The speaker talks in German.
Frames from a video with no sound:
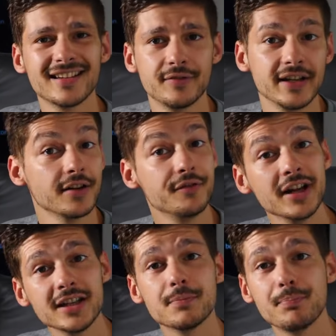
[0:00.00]
das Wetter.
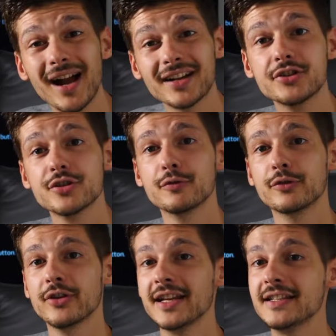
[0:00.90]
Wirklich praktische
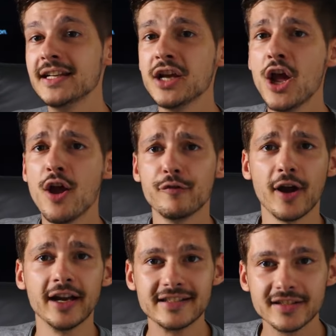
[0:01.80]
Funktionalität für
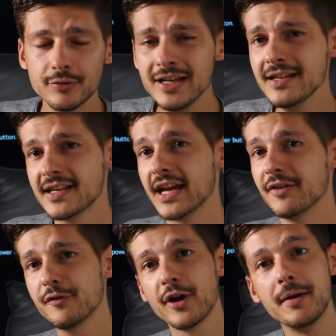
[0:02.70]
einen
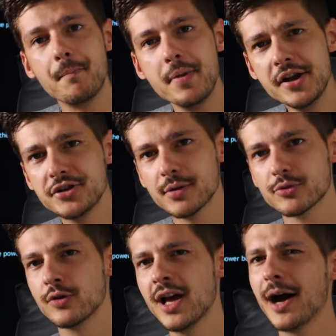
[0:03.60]
Screensaver, für einen
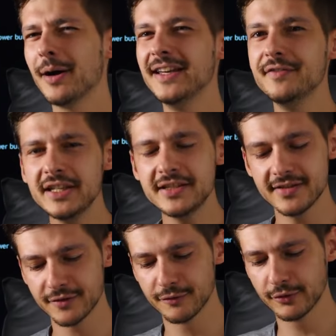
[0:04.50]
Bildschirmschoner, aber die
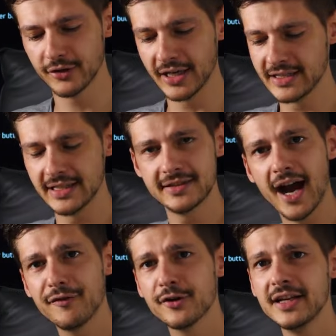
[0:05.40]
wichtigste Funktionalität
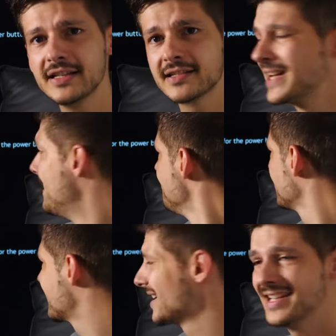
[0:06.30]
davon ist
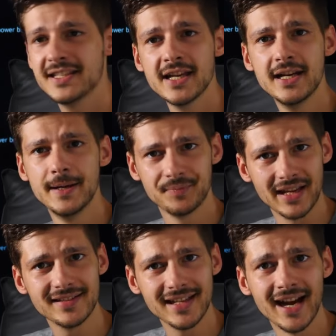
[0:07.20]
tatsächlich,
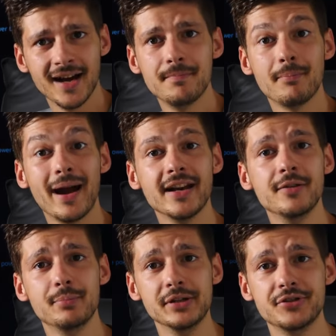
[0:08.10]
dass er
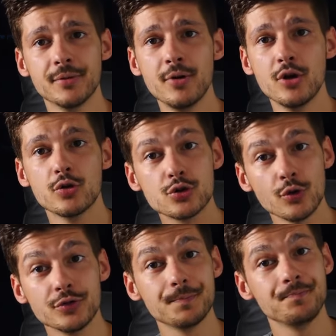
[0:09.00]
meinen Bildschirm
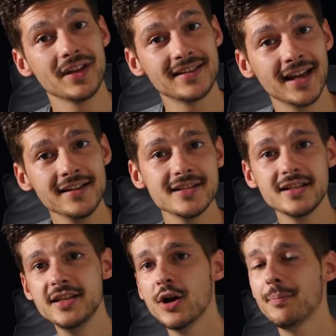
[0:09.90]
schont. Es handelt
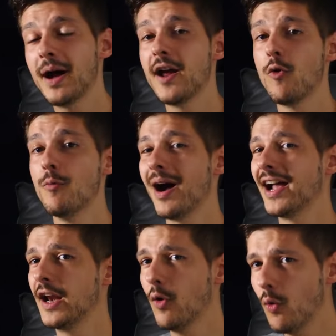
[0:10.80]
sich hierbei um
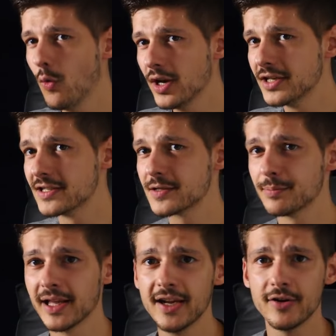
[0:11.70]
ein
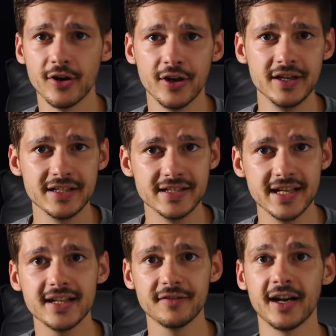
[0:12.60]
OLED-Display und
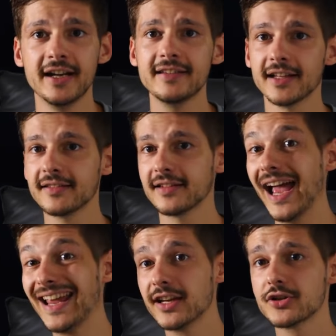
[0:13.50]
jeder weiß, dass
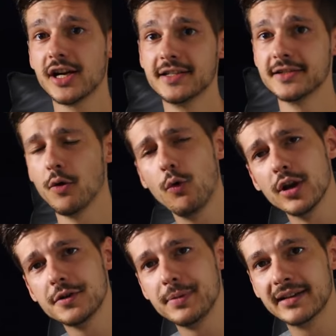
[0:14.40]
eingeschaltete
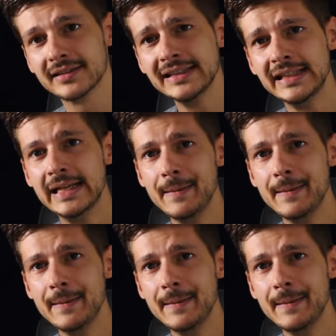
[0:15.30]
OLED-Pixel